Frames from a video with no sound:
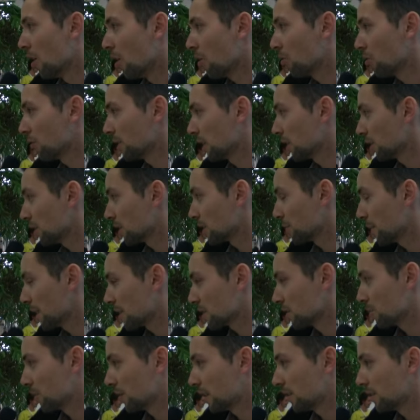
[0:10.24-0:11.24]
Ogólnie to jest
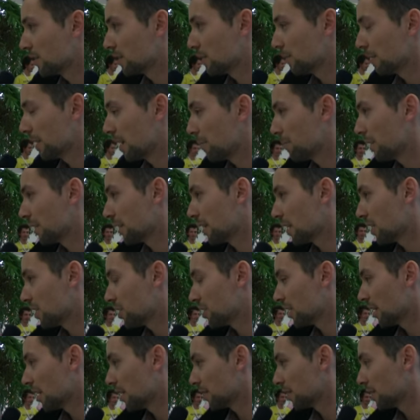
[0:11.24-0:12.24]
bardzo mała dyscyplina,
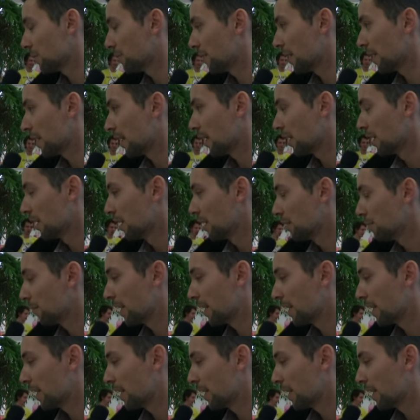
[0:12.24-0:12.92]
15 lat chyba